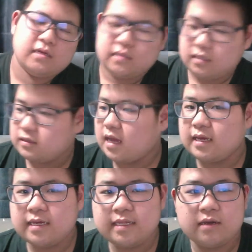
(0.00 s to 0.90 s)
なん
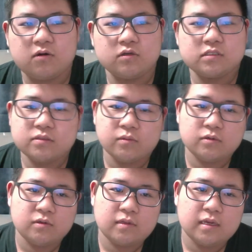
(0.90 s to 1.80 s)
やねん、こいつって思
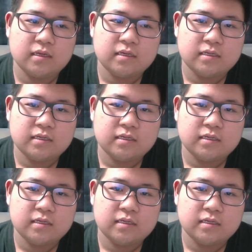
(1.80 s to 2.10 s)
うよね。